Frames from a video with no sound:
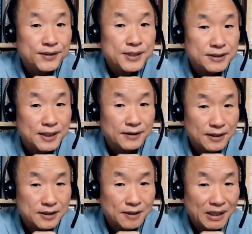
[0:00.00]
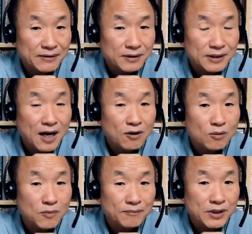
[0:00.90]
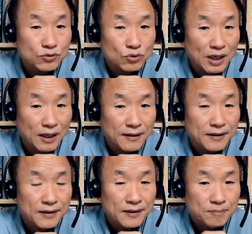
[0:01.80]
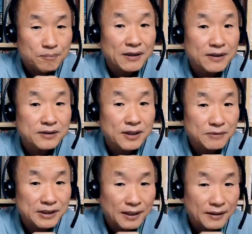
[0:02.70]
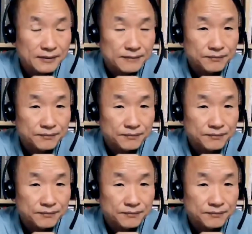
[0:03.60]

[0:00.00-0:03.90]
2차 세계대전 때 만들었던 항공모함 대수가 110대입니다.